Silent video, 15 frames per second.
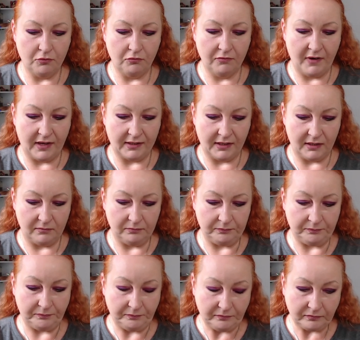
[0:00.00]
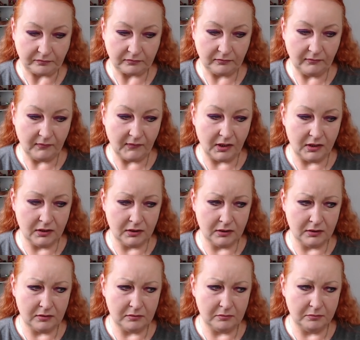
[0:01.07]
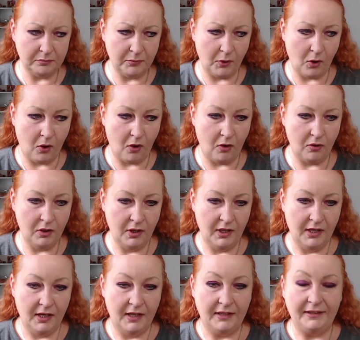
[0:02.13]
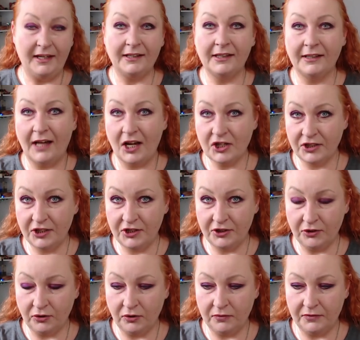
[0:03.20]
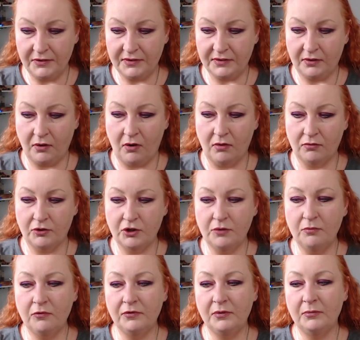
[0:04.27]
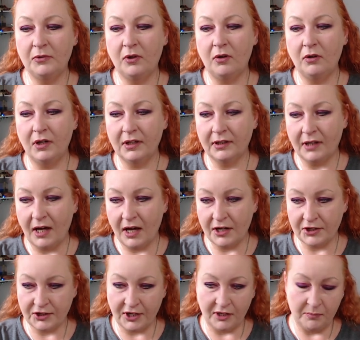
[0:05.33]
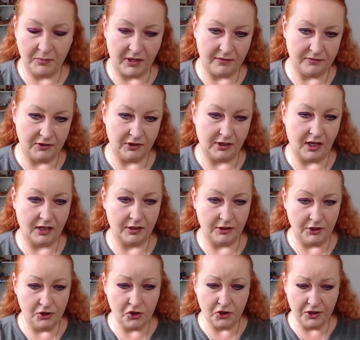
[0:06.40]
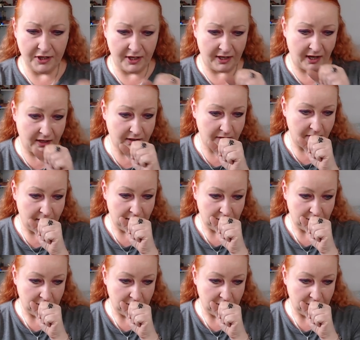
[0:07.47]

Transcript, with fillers: uwagę, bo jak każde środowisko, czy mówimy o lekarzach, prawnikach, inżynierach,